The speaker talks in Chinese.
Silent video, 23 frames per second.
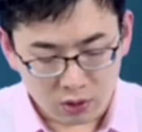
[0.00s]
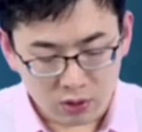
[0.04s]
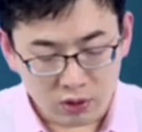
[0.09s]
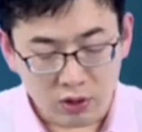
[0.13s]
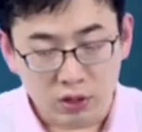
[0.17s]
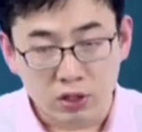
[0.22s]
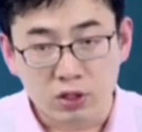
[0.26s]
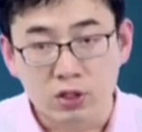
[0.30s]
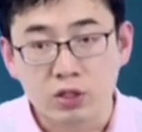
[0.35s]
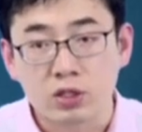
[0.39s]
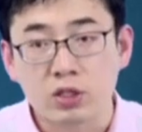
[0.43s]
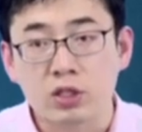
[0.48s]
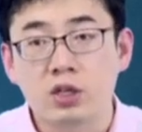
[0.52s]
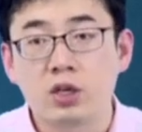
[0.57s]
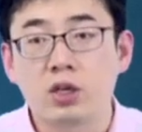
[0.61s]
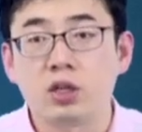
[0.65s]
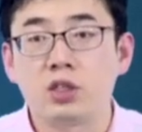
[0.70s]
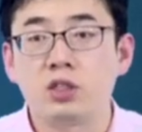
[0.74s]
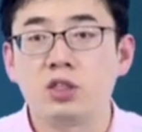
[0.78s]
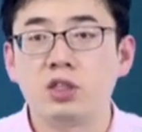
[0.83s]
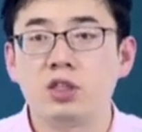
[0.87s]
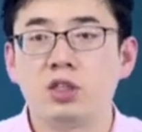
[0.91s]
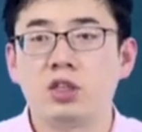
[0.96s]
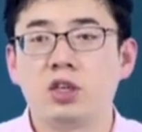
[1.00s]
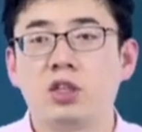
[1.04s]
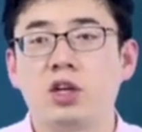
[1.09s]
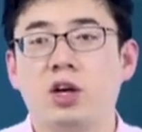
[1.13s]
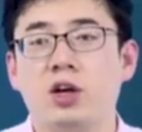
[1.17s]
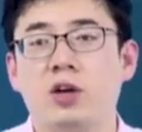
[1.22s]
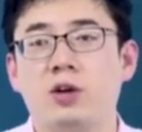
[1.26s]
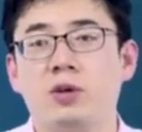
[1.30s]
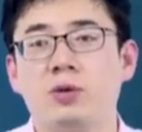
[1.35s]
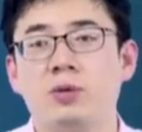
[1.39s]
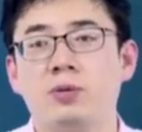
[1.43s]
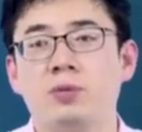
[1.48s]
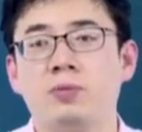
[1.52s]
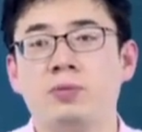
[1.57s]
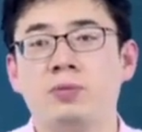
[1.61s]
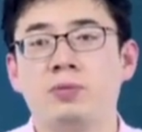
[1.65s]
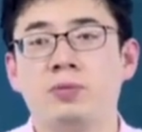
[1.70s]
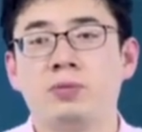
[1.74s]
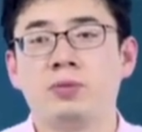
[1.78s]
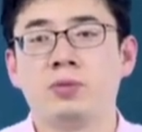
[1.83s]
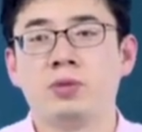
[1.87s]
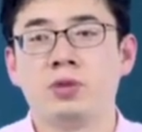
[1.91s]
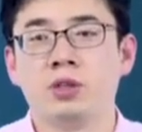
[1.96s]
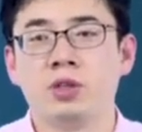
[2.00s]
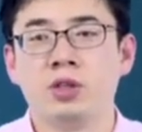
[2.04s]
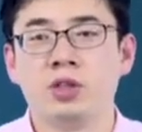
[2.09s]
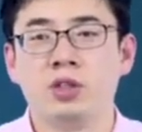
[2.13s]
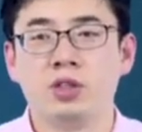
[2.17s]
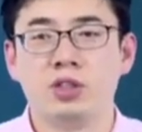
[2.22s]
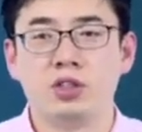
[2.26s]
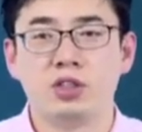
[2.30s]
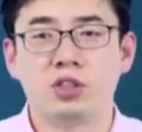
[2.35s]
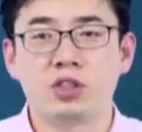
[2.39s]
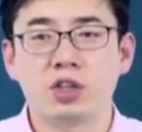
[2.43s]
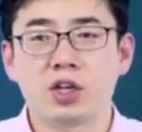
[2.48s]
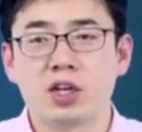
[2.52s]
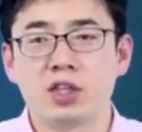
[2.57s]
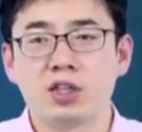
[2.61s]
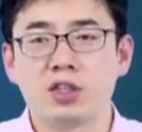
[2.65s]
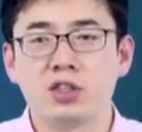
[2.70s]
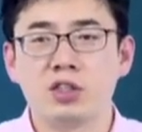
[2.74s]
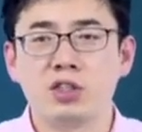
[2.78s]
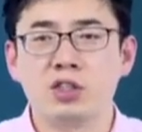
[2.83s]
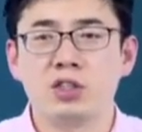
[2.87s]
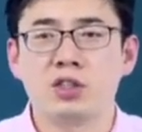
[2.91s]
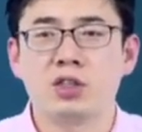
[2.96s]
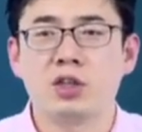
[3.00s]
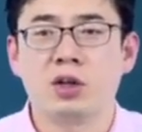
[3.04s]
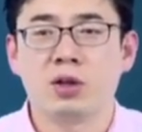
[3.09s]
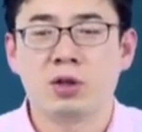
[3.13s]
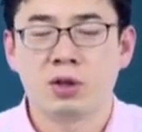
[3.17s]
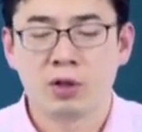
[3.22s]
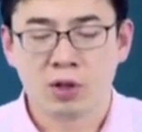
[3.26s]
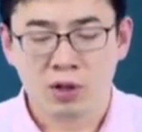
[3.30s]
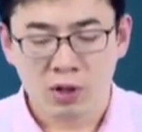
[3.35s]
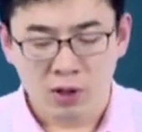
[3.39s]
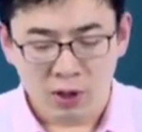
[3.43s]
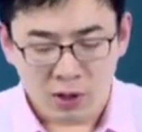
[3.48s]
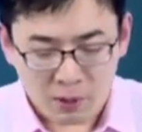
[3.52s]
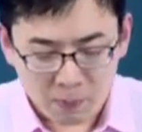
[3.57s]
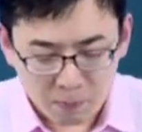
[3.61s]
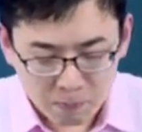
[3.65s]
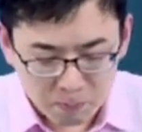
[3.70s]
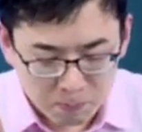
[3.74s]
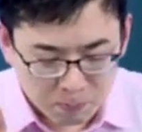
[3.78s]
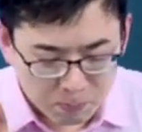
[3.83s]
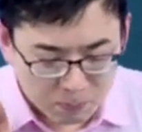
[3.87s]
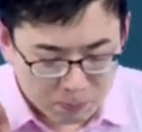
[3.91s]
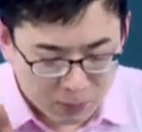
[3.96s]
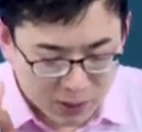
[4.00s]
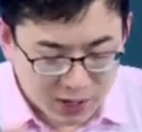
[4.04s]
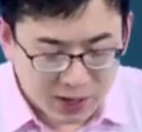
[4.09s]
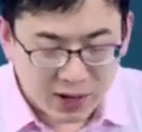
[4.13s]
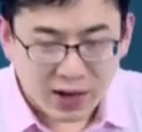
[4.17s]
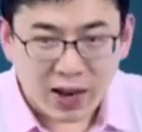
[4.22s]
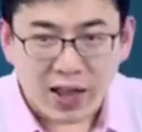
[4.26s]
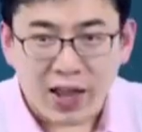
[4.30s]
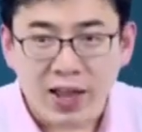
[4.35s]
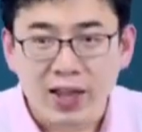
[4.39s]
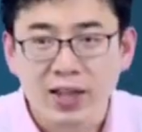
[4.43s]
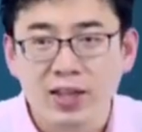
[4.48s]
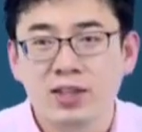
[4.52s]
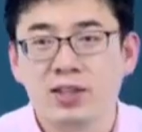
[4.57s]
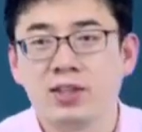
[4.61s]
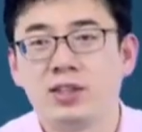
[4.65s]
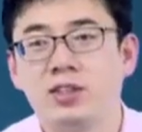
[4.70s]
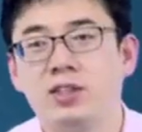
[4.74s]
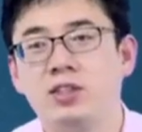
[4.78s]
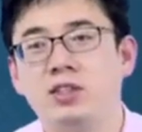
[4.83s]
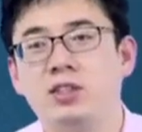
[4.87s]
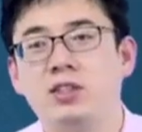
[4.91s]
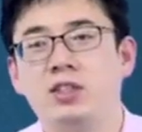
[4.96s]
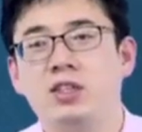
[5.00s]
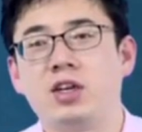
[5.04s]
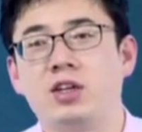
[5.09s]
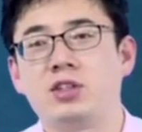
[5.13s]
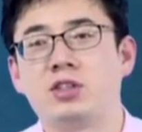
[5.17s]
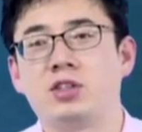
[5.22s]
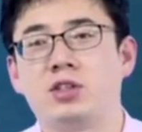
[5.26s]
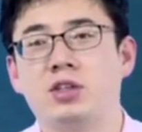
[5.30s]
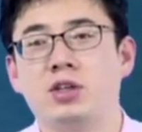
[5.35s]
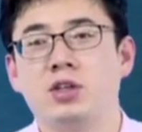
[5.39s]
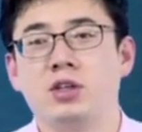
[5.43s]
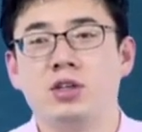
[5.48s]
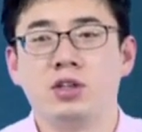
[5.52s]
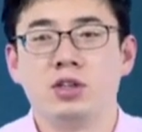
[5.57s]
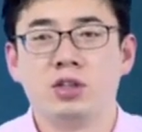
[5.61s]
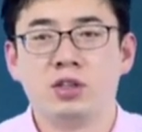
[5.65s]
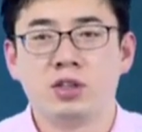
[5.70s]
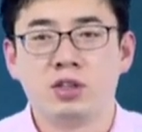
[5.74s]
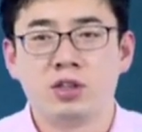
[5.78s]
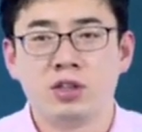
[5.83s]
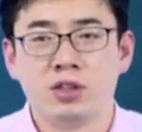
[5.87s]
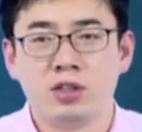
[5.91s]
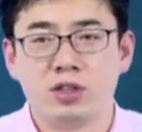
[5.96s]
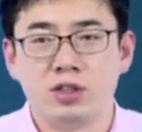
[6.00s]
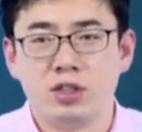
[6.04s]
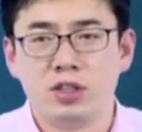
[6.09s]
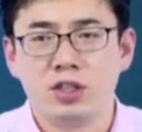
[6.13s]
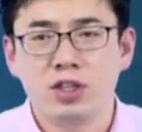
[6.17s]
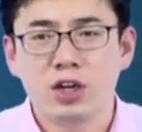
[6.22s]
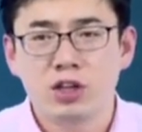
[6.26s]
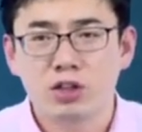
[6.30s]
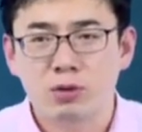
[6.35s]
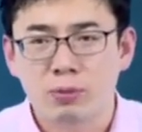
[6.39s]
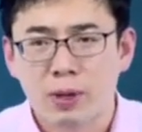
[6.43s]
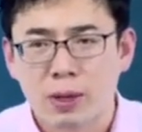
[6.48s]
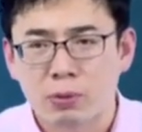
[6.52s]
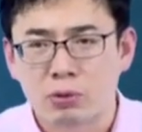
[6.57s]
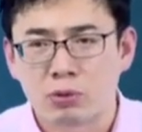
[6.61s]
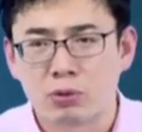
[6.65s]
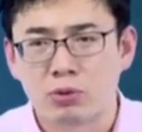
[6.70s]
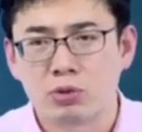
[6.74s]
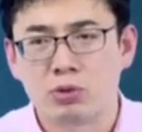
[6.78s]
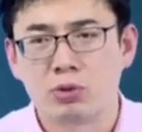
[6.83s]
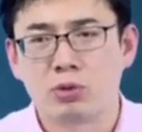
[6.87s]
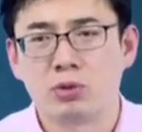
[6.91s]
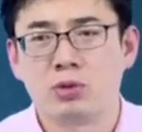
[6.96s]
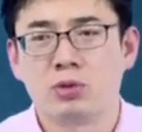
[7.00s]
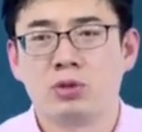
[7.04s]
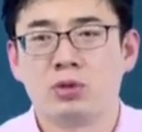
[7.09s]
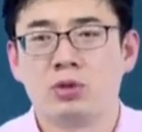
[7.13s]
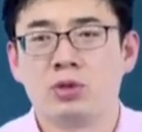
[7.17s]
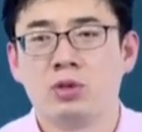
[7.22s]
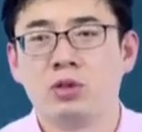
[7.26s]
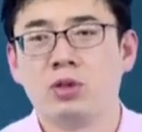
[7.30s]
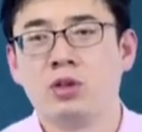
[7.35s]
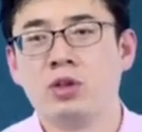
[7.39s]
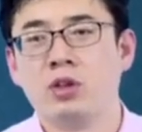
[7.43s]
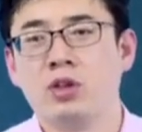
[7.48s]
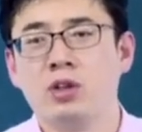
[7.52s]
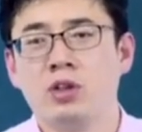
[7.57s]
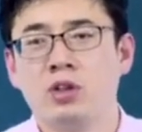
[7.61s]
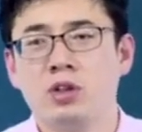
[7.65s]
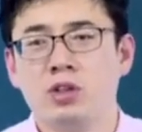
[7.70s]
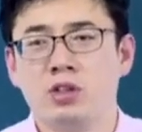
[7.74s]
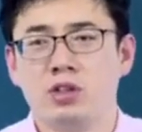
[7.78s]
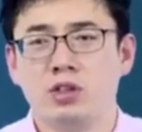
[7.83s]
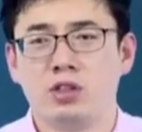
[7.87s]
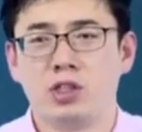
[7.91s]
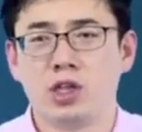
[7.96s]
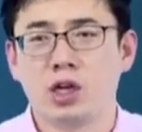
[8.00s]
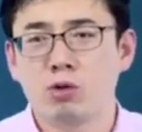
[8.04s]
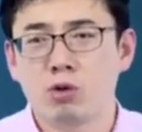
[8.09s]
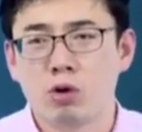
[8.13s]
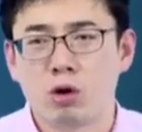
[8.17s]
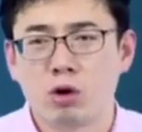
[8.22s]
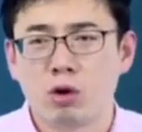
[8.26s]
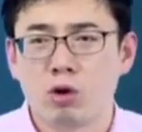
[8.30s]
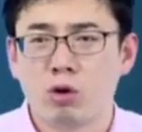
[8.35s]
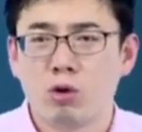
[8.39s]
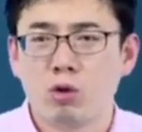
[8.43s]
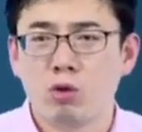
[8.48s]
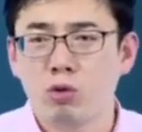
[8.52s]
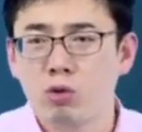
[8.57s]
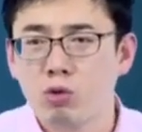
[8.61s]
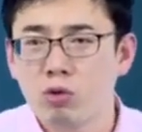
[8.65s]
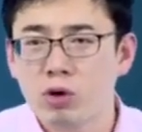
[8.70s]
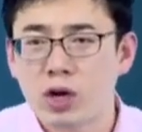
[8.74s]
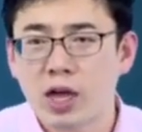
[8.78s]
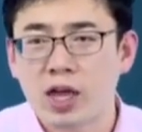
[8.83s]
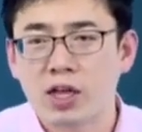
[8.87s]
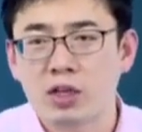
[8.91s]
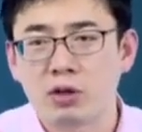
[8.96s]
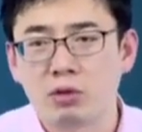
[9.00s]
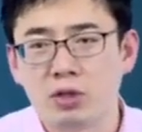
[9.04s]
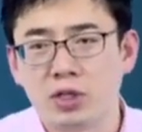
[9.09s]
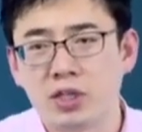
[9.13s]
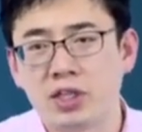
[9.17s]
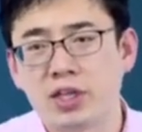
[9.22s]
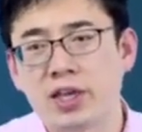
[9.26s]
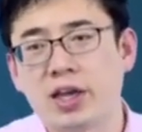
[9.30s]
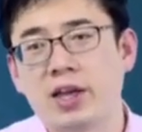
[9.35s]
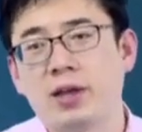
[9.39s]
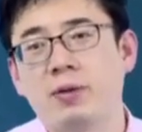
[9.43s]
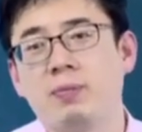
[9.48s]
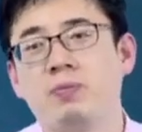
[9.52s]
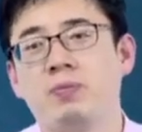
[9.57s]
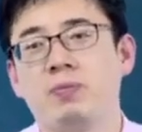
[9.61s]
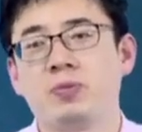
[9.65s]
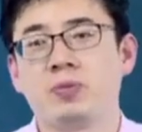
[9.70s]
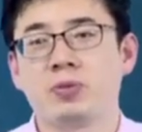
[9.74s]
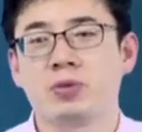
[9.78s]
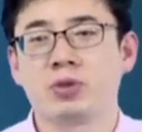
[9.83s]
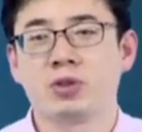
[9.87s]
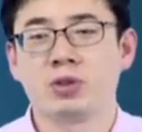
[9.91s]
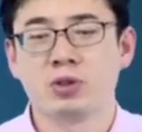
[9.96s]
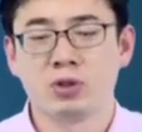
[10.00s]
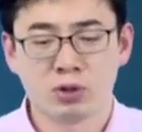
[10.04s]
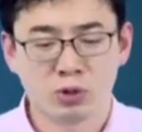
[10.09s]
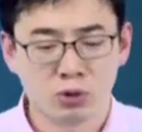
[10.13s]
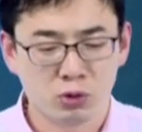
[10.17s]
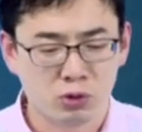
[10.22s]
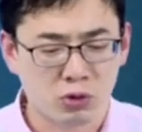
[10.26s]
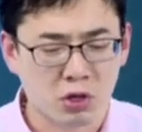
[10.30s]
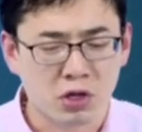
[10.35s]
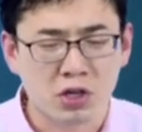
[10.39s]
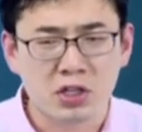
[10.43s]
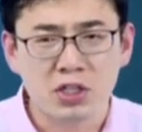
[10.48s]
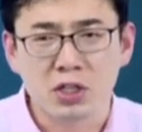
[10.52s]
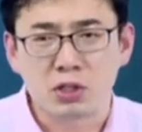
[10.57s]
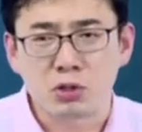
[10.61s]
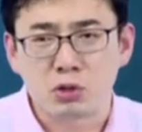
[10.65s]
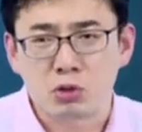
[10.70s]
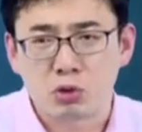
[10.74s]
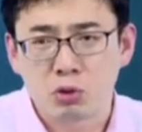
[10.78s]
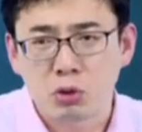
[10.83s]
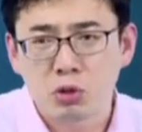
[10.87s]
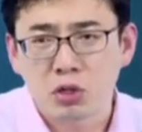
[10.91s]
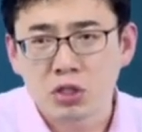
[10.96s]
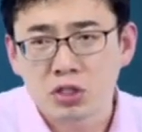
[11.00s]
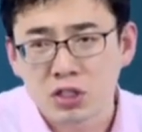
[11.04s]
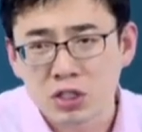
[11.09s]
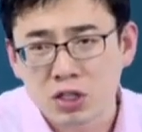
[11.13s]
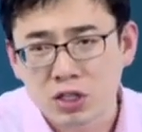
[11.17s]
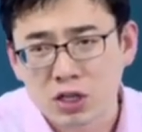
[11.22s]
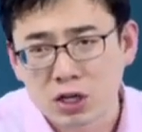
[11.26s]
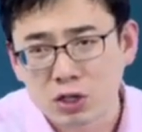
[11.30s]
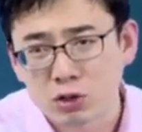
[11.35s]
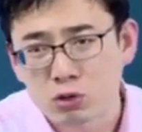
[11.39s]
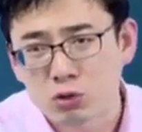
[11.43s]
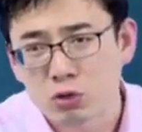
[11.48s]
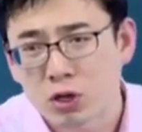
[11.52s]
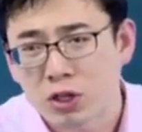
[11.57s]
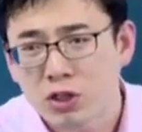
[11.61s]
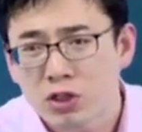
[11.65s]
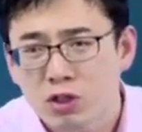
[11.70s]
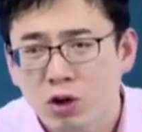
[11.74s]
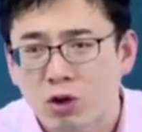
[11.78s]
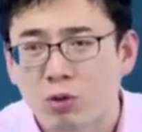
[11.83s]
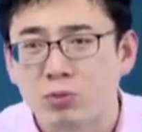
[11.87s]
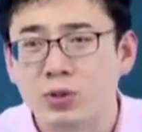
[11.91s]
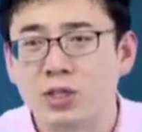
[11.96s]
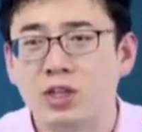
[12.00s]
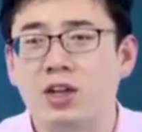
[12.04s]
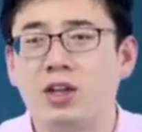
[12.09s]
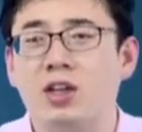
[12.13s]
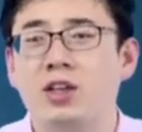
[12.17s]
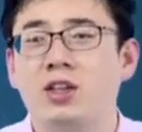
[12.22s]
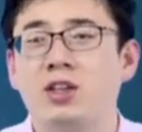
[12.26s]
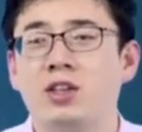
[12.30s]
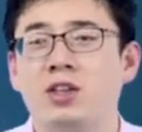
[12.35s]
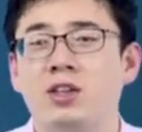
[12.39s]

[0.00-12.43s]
你是一个汽车厂，你生产一个汽车，本来。你这辆车，一辆都卖不出去。结果忽然有一天，全世界所有的汽车厂全倒闭了。